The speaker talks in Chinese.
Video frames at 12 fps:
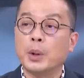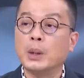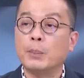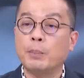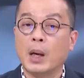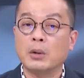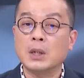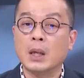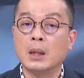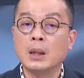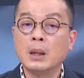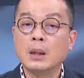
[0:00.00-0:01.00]
员的表
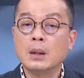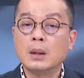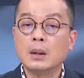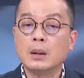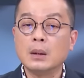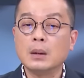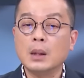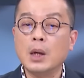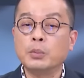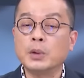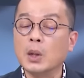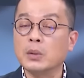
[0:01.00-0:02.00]
现？
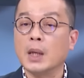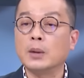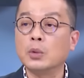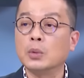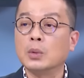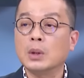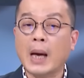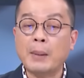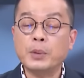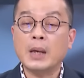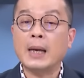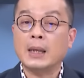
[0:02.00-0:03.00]
够不够程度？该
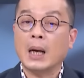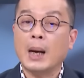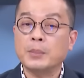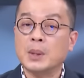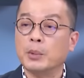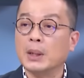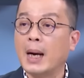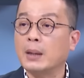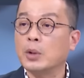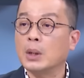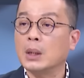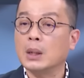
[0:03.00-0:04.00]
不该给他们这么大的
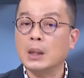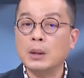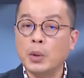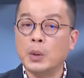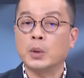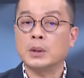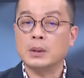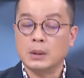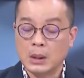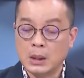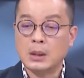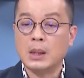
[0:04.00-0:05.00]
权利？因为我知，
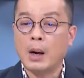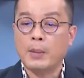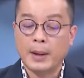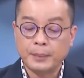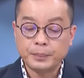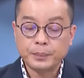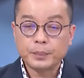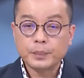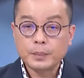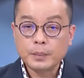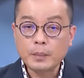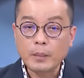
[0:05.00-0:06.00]
你知道吗？
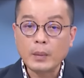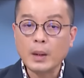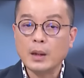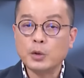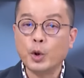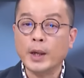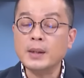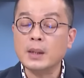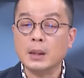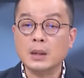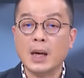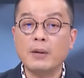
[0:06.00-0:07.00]
权
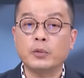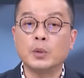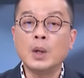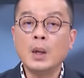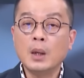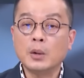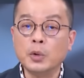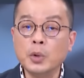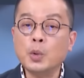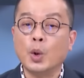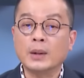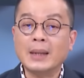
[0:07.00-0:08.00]
责相符。
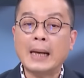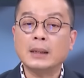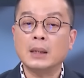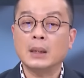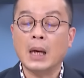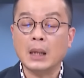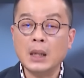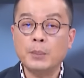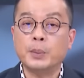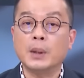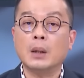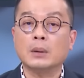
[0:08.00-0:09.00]
如果他的能力
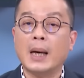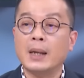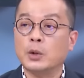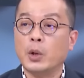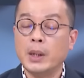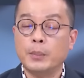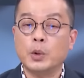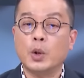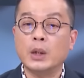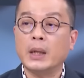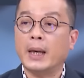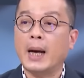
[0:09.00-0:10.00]
不够，他的专业不
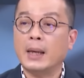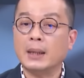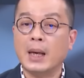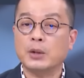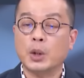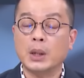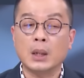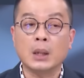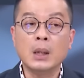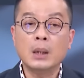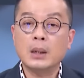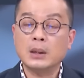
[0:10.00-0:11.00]
够，你给他很大的权利，
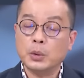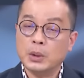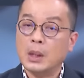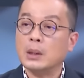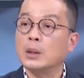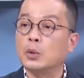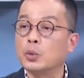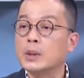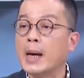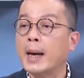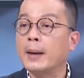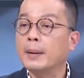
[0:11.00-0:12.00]
那就会造成独裁，